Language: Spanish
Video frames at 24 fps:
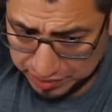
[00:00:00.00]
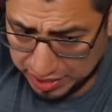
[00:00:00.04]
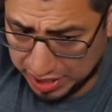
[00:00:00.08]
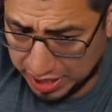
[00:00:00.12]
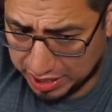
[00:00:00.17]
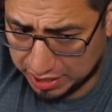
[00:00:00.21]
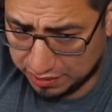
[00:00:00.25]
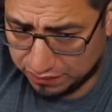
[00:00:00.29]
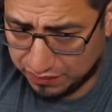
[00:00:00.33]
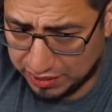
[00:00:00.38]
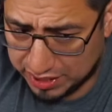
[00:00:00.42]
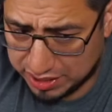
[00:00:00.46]

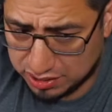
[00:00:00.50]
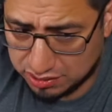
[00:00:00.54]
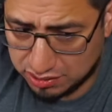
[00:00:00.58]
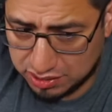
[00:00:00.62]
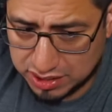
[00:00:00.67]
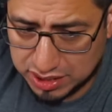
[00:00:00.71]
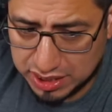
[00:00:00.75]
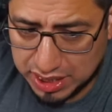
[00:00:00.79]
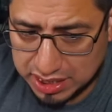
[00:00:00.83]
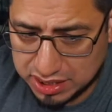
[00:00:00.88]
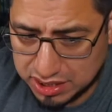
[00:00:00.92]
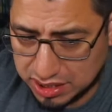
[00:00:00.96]
La de Flash no
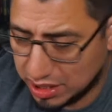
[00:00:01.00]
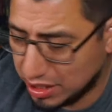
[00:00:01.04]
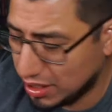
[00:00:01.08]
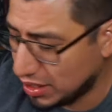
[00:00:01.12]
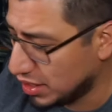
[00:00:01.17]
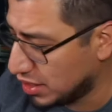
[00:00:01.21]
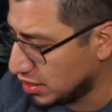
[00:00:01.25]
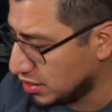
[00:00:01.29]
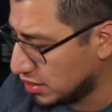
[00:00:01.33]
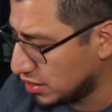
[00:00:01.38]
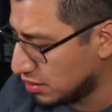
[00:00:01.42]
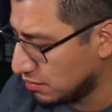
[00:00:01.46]
está
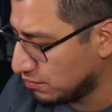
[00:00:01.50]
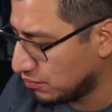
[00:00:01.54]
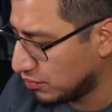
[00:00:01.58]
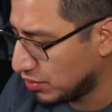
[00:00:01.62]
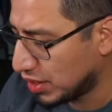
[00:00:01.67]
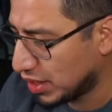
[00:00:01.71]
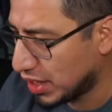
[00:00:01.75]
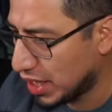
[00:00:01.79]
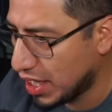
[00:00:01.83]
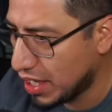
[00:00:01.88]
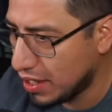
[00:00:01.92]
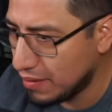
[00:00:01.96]
chida, dicen por
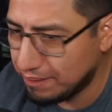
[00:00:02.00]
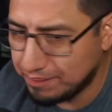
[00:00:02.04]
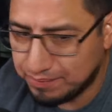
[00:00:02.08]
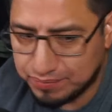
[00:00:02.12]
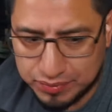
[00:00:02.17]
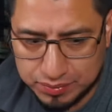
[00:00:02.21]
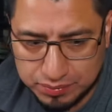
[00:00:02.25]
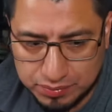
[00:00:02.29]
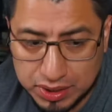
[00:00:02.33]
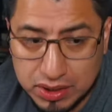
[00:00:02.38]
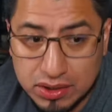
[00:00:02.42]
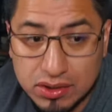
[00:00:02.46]
acá.
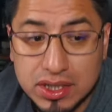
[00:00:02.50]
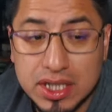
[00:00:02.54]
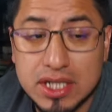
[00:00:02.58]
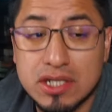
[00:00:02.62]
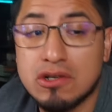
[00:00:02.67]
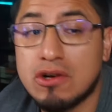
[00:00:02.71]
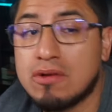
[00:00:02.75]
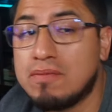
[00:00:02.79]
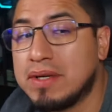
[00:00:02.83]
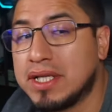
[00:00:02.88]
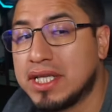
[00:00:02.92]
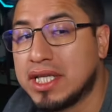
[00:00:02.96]
Bueno,
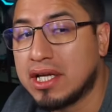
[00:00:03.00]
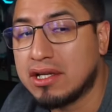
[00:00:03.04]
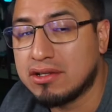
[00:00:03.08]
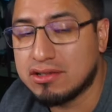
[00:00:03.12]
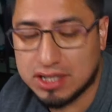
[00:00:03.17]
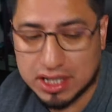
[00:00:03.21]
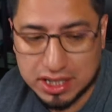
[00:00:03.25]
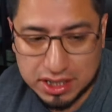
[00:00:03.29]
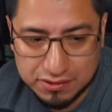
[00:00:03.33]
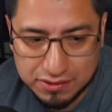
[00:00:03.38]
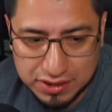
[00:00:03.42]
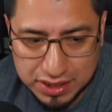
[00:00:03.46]
10
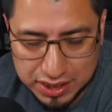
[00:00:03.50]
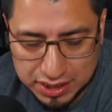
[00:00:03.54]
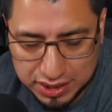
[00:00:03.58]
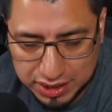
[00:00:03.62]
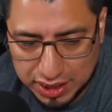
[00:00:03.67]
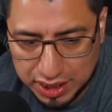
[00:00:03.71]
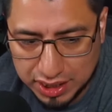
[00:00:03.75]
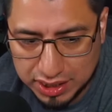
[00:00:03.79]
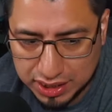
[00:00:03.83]
comentarios arriba de ti.